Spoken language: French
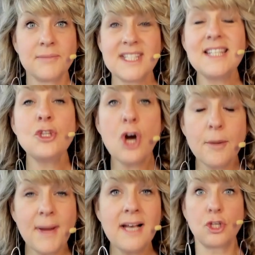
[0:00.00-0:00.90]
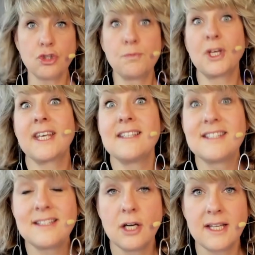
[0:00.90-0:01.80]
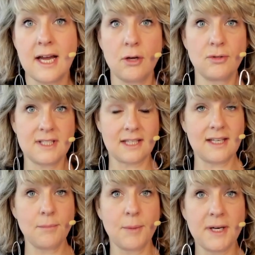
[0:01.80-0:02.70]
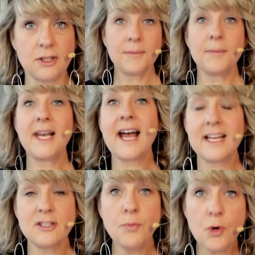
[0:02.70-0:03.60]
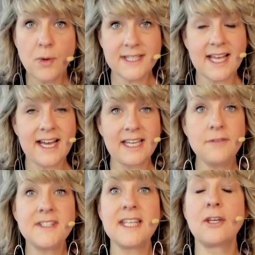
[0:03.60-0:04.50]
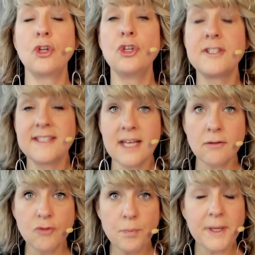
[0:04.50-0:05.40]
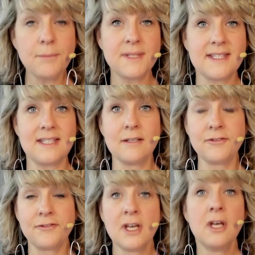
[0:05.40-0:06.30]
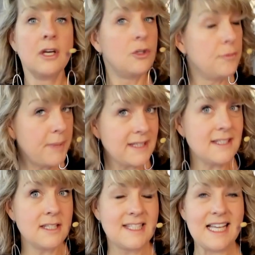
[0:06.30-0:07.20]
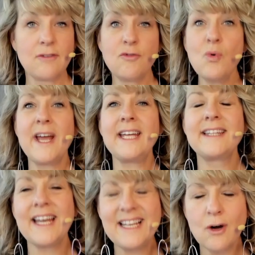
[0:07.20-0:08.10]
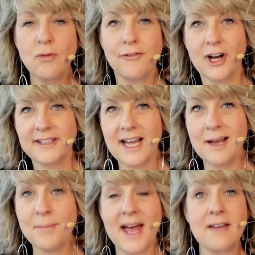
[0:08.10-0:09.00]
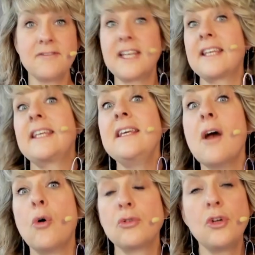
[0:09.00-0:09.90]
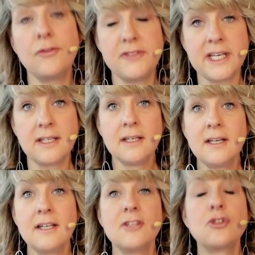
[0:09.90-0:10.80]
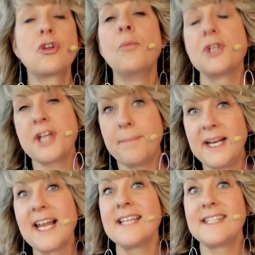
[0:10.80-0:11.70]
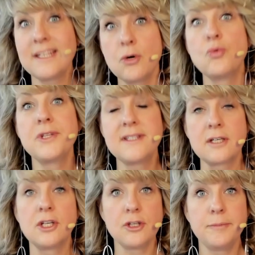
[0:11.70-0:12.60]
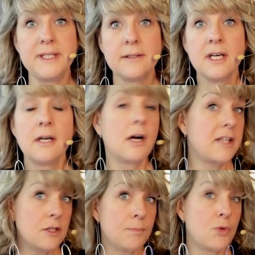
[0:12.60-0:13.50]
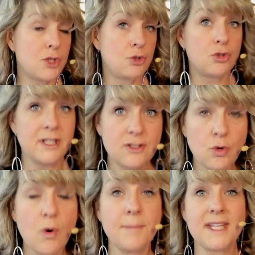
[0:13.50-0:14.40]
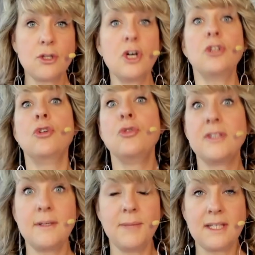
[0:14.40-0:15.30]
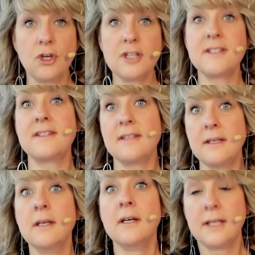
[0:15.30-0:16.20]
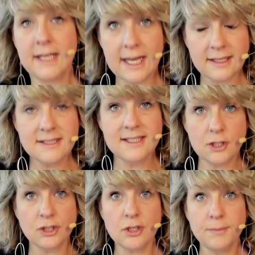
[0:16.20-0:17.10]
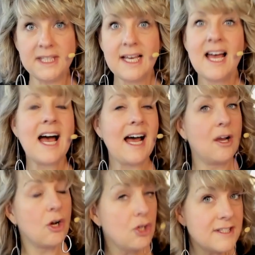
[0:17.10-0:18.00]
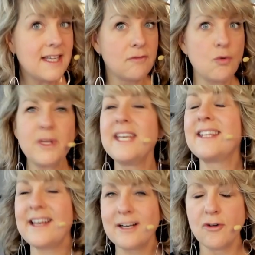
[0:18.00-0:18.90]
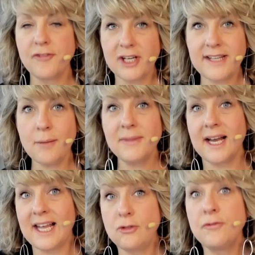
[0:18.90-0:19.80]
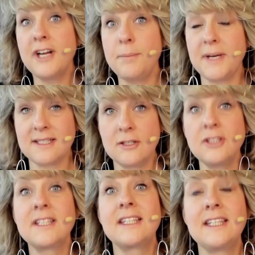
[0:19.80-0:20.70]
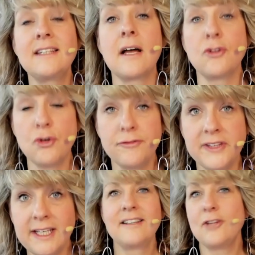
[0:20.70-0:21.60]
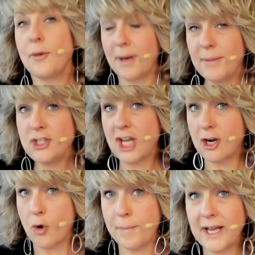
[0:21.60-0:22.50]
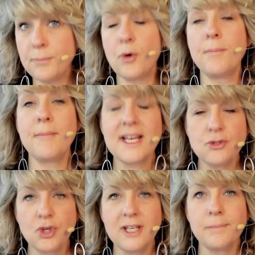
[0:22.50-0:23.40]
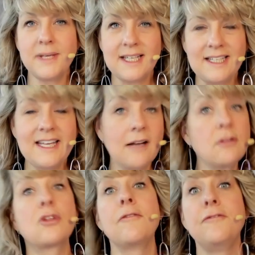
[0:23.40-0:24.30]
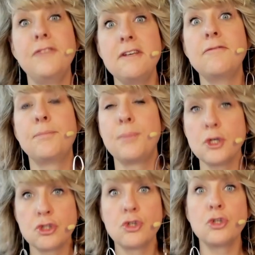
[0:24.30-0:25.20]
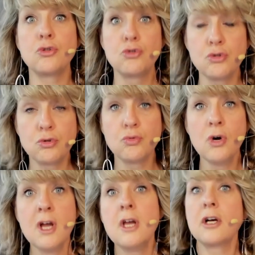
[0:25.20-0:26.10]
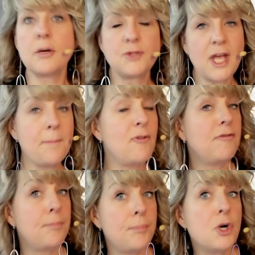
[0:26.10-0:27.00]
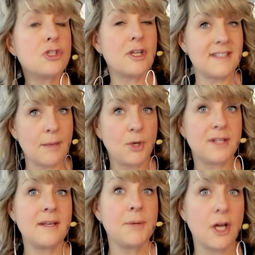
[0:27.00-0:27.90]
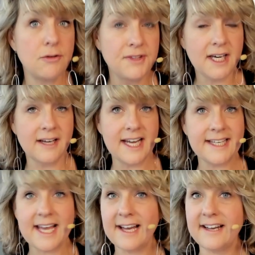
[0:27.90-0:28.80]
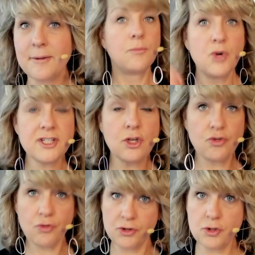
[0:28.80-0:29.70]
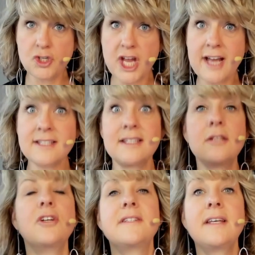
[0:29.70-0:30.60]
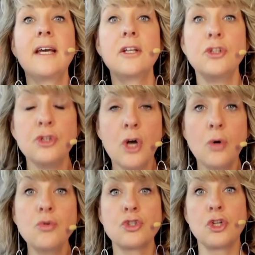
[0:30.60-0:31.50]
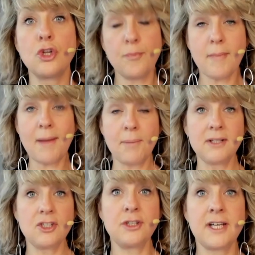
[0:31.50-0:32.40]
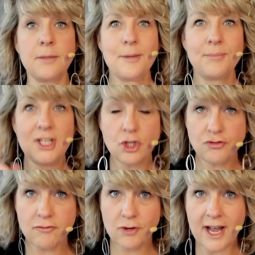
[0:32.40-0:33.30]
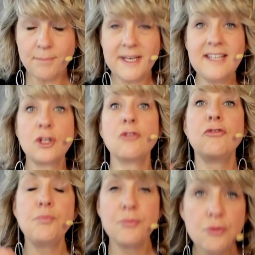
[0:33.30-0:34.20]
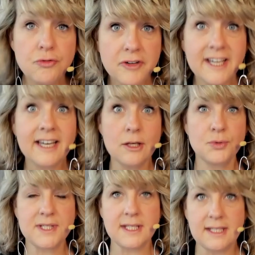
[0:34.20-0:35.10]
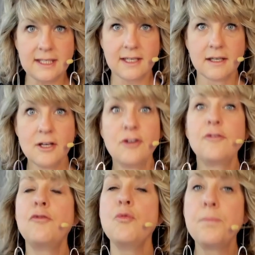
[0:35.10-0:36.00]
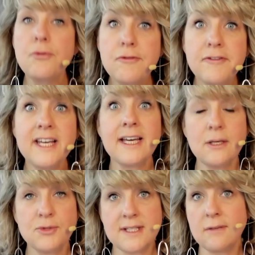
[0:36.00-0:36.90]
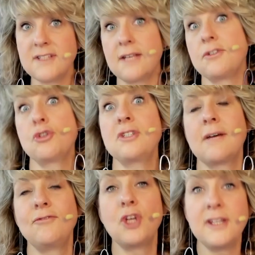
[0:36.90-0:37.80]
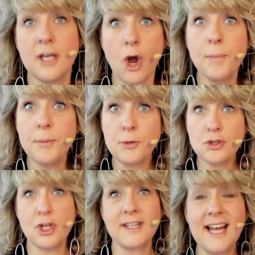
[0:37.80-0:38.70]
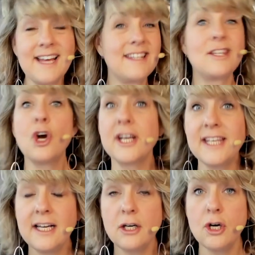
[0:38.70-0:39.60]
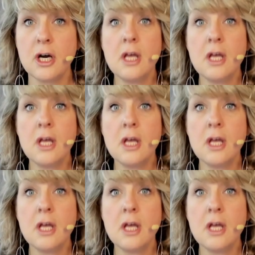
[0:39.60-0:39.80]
C'est normal que je me questionne à un certain moment donné. La raison pourquoi ça arrive, c'est que notre cerveau primitif, une partie de notre cerveau est inconfortable avec qui on devient. Ce que moi j'appelle la zéro dichotomie. OK, moi, j'utilise trois méthodes. Une des méthodes, c'est la dichotomie. Alors, le cerveau, il est inconfortable dans la nouvelle personne qui est en devenir. Normalement, j'accompagne pour m'assurer que mes clientes vivent pas ça du tout. Comme ça, elles peuvent pas se saboter puis revenir en arrière. Moi, ce que je vous suggère, c'est de dire non, je ne m'abandonnerai pas. Puis là, je vais vous rappeler que vous pouvez réussir. Vous pouvez réussir, vous avez juste à vous donner un peu plus de temps. Il n'y a rien là.